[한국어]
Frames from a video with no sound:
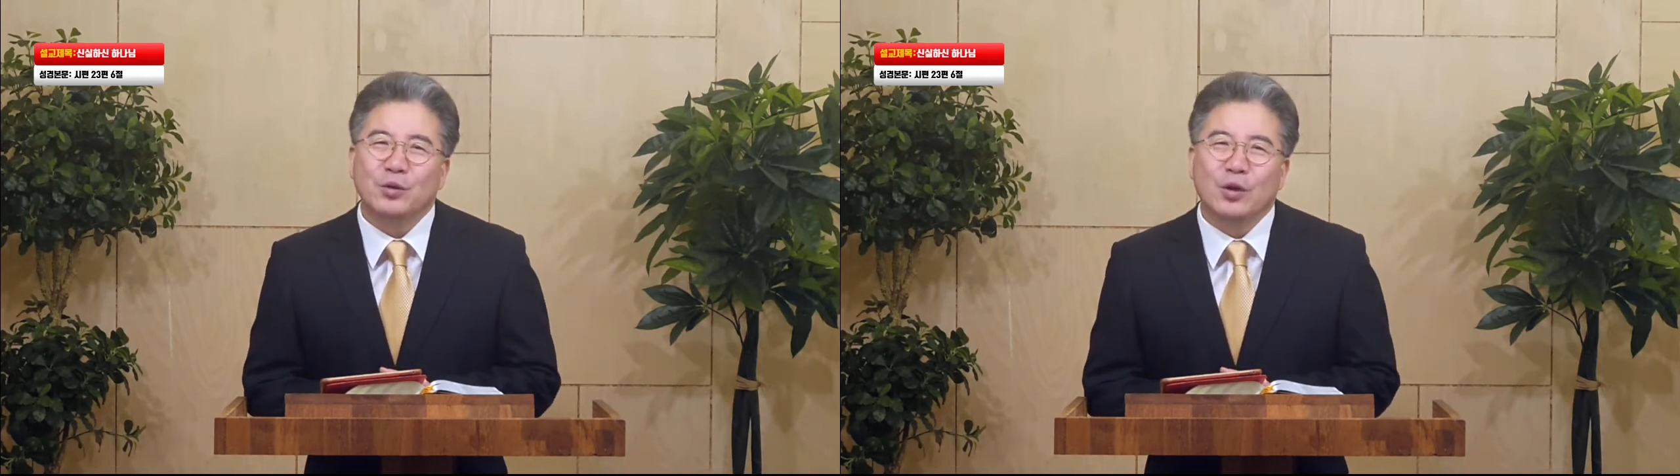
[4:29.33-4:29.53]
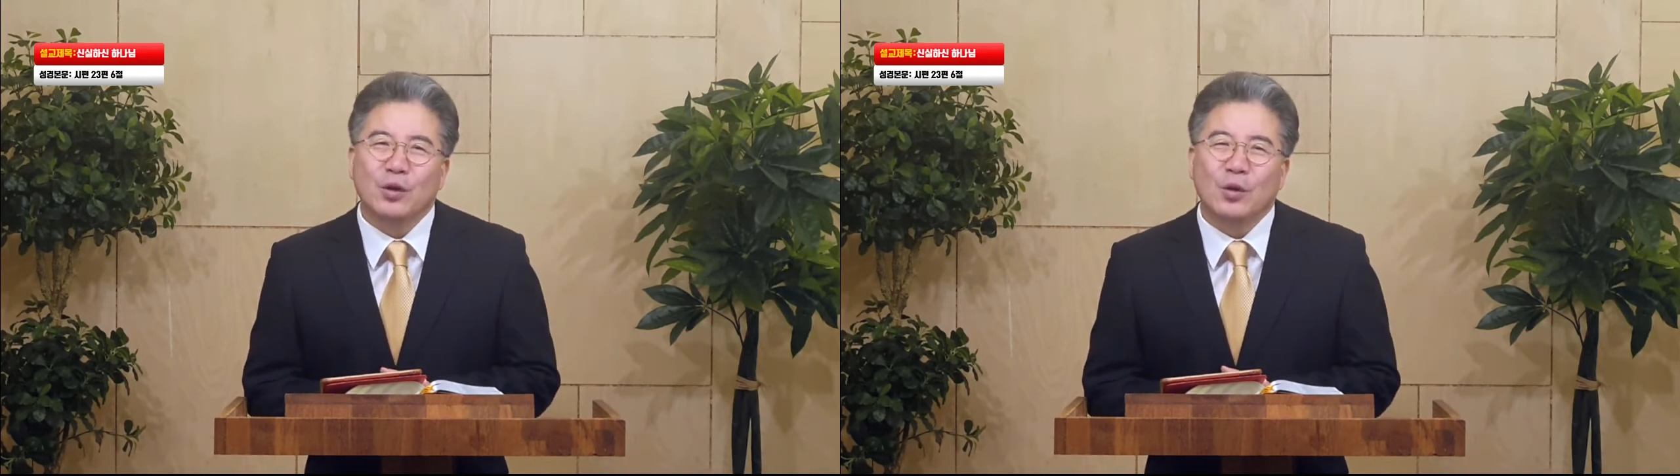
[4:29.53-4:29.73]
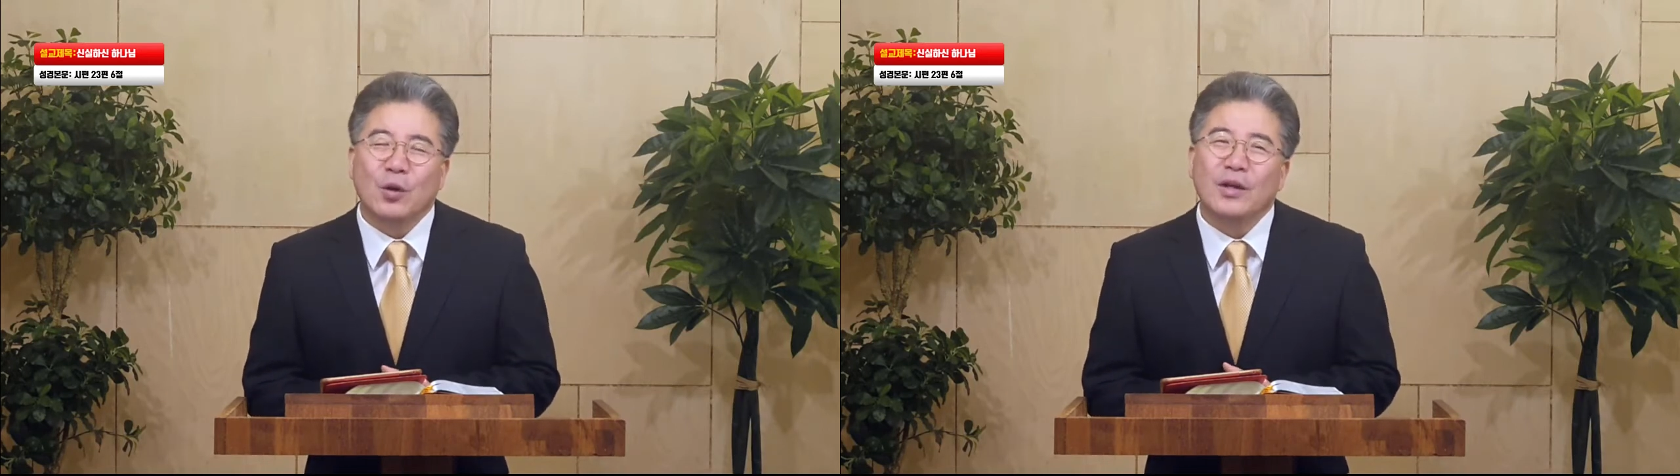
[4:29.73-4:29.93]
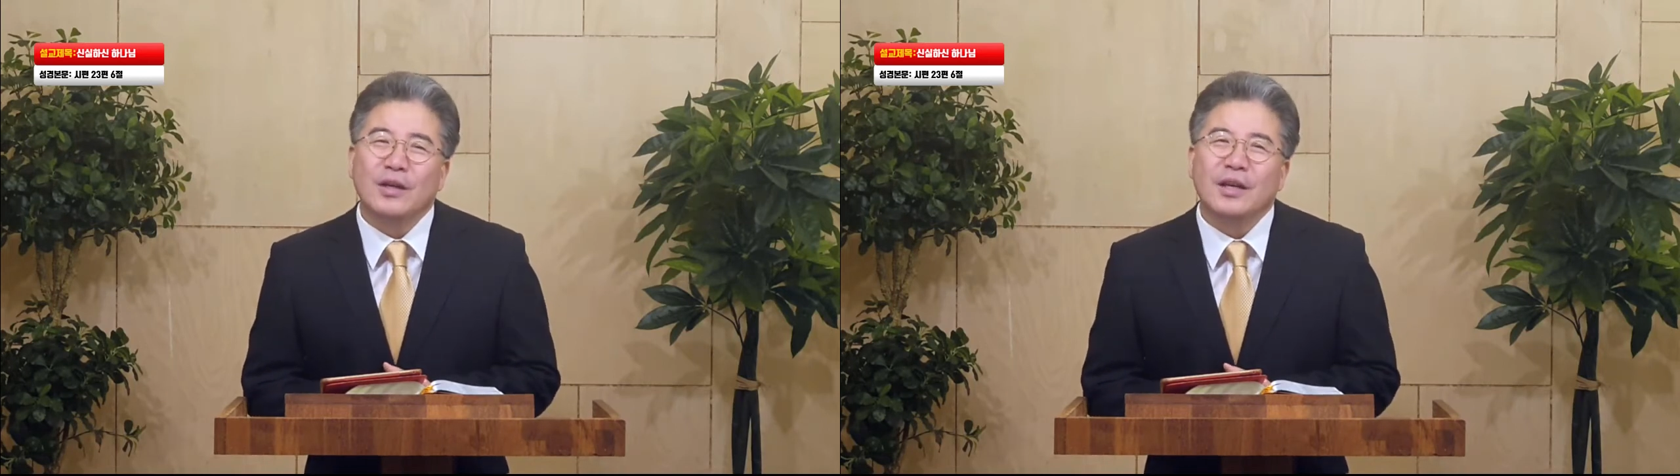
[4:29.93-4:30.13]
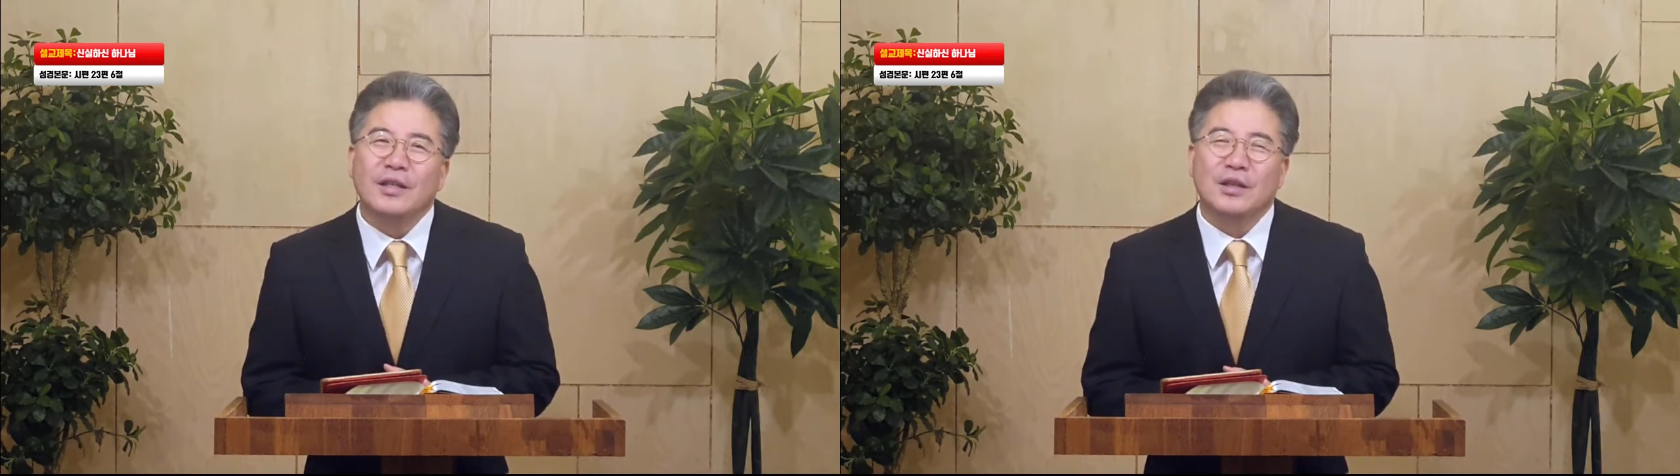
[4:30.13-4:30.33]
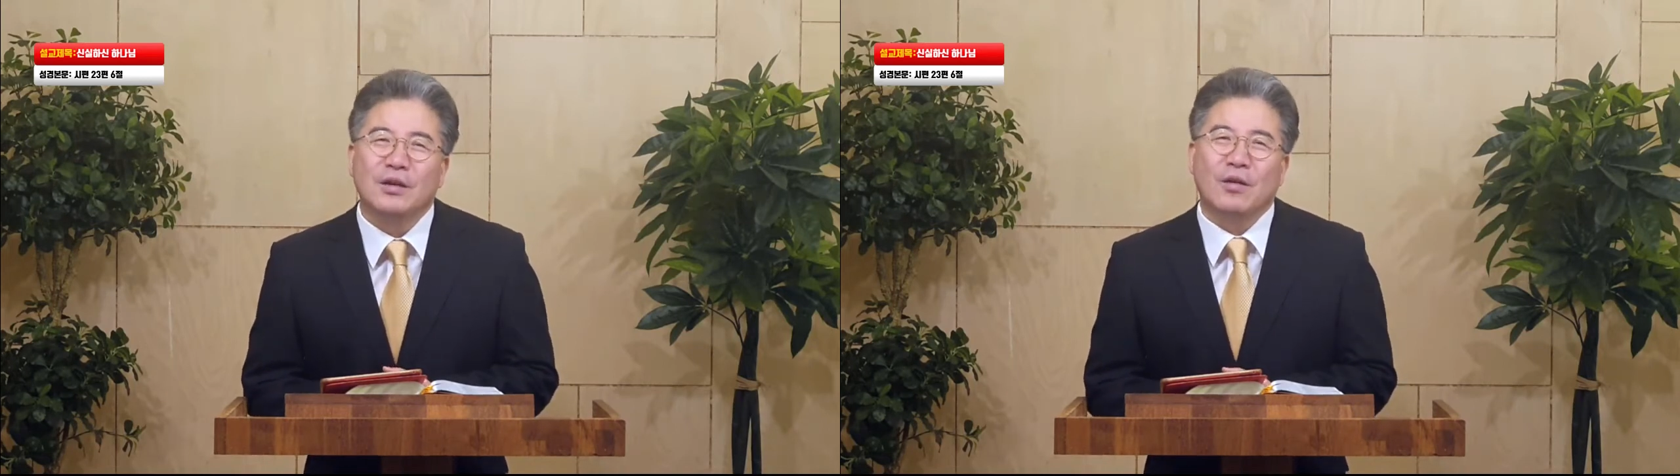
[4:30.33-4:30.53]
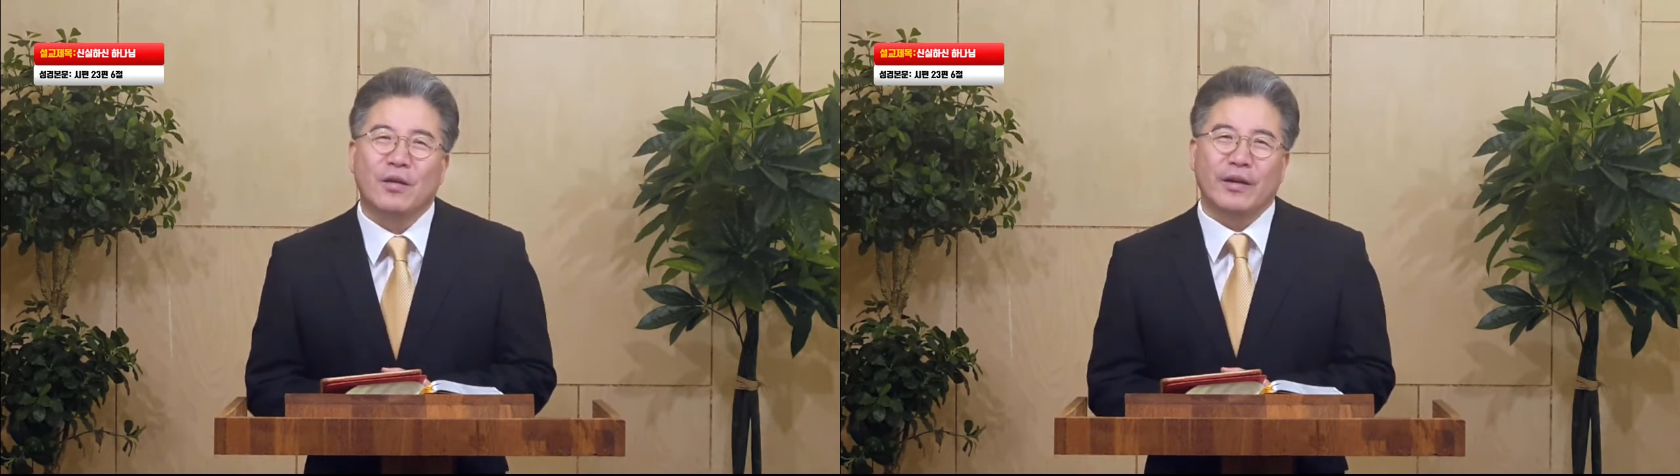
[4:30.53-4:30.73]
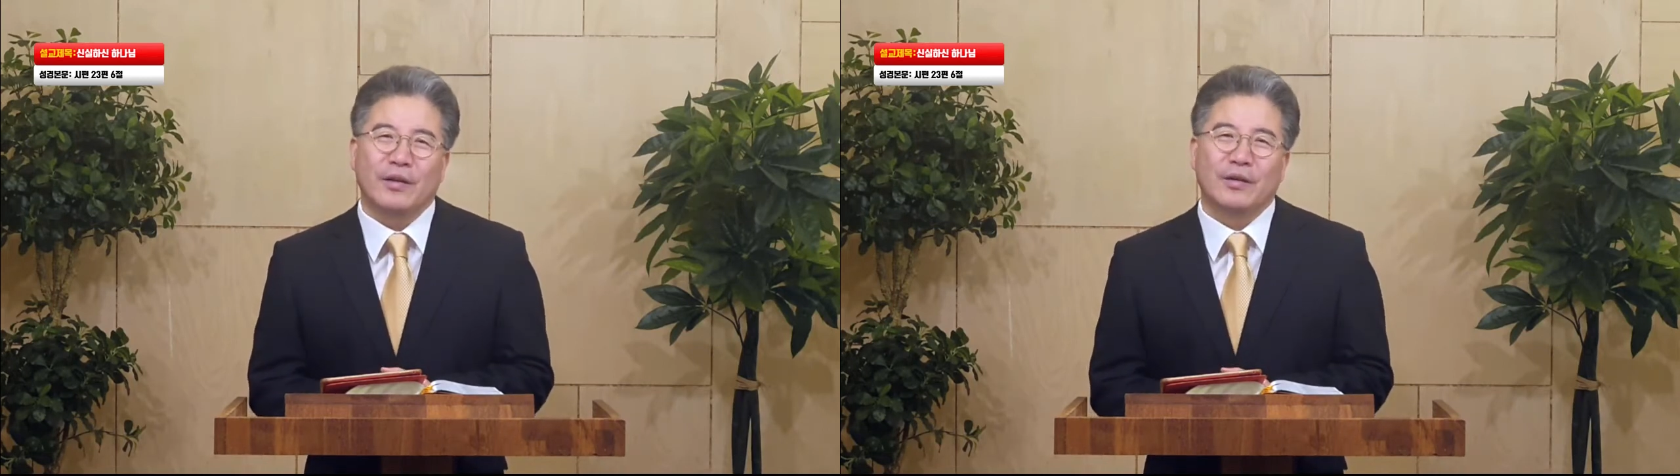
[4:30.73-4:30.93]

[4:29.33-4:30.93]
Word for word: 분들도 계실 거예요.